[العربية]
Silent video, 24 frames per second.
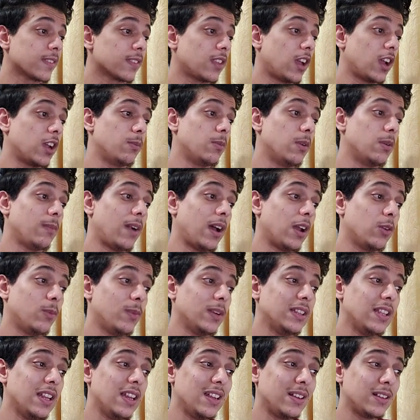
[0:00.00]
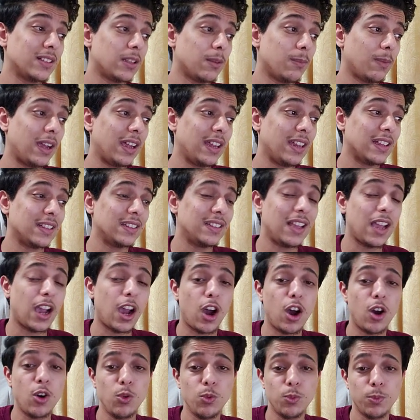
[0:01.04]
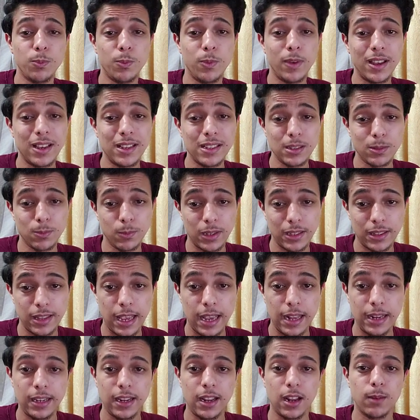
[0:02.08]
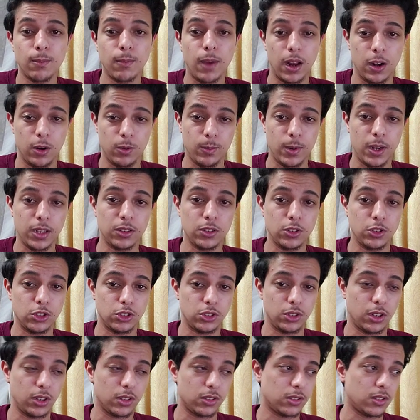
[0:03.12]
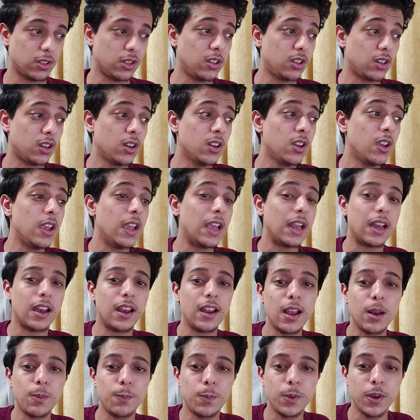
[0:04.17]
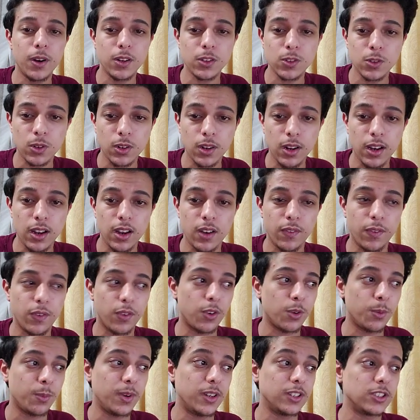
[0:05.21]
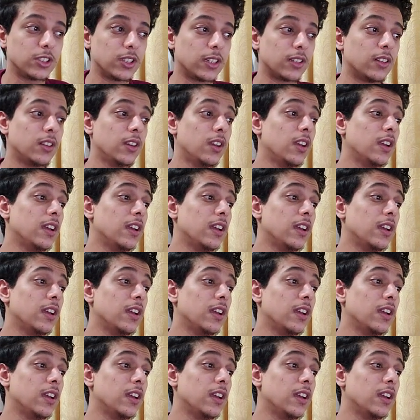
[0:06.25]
طيب المعلومات الاجتماعية دي او باسم تاني المعلومات الشخصية اللي هي البيرسونال انفورميشن